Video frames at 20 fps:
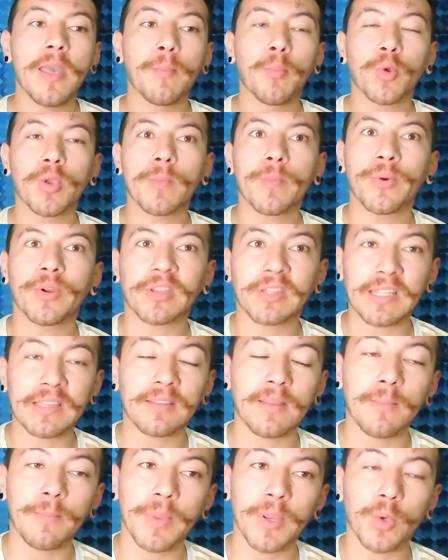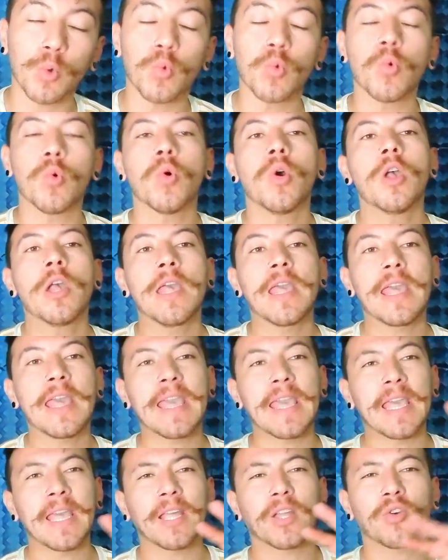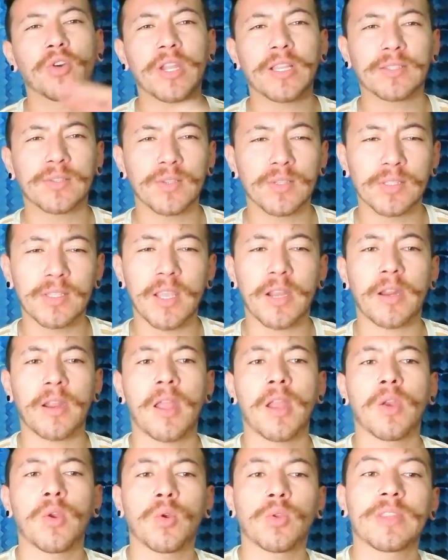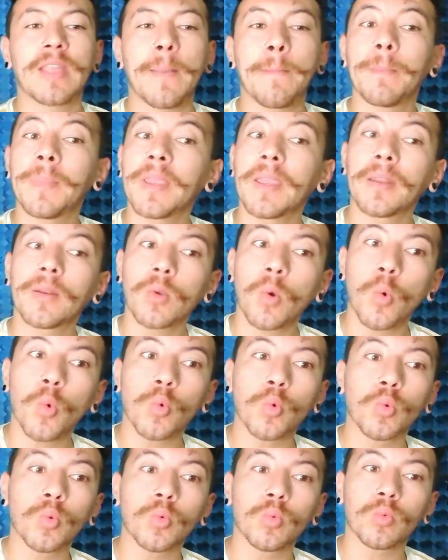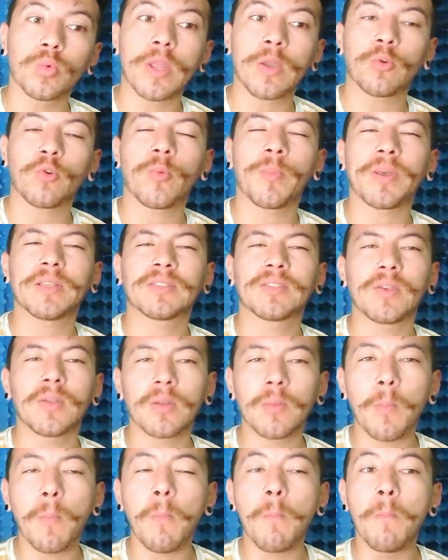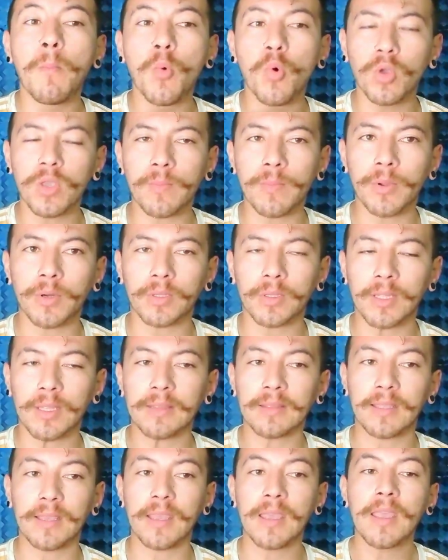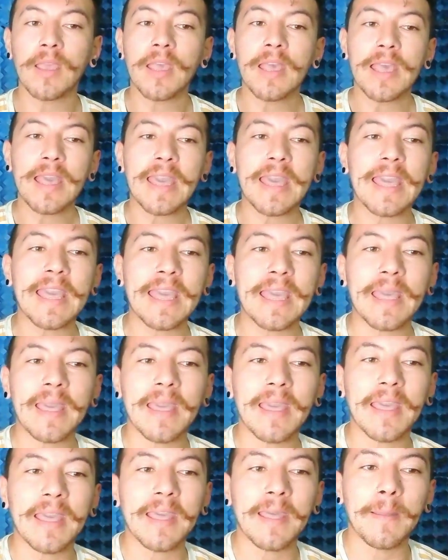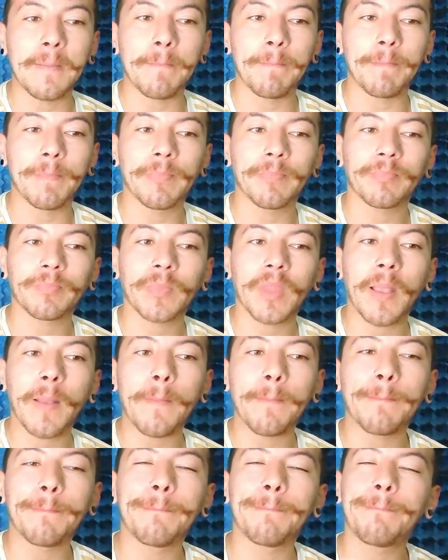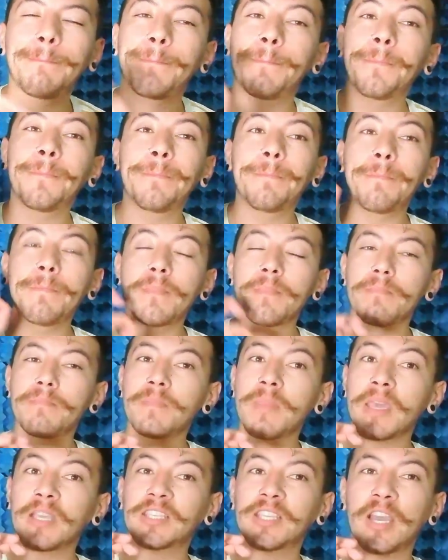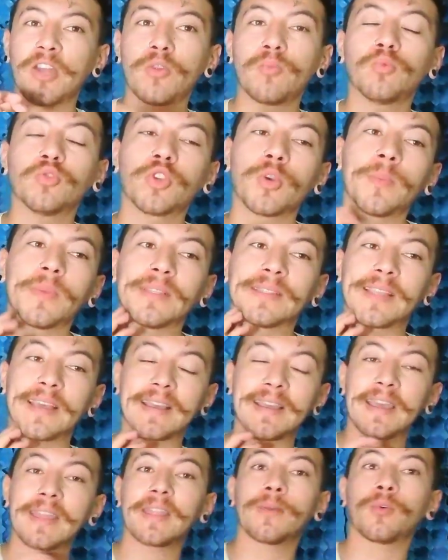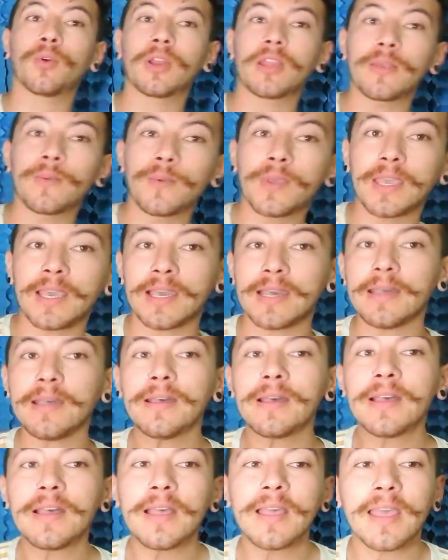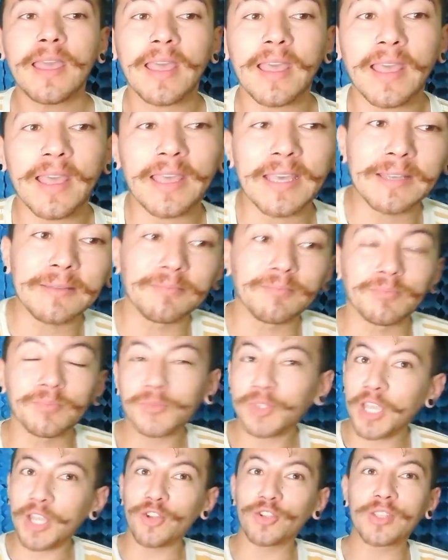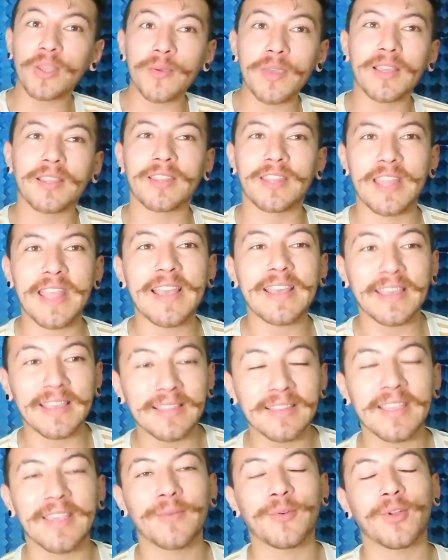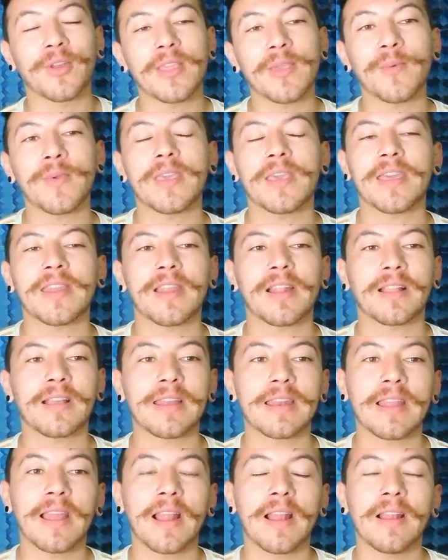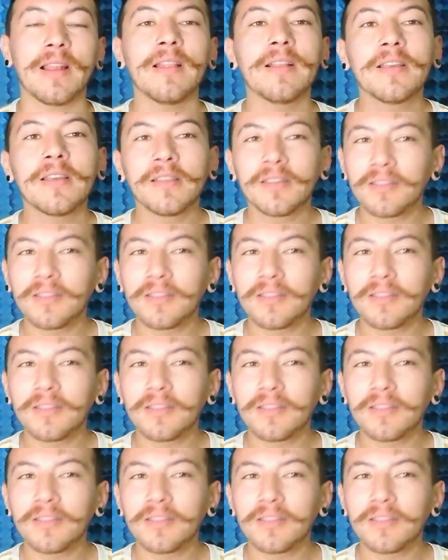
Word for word: muy importante en Perú, eh, Corazón Serrano, también una agrupación muy importante, em, me llegaron muchos mensajes de Bolivia, em, que no sabía que tenía gente de Bolivia en el canal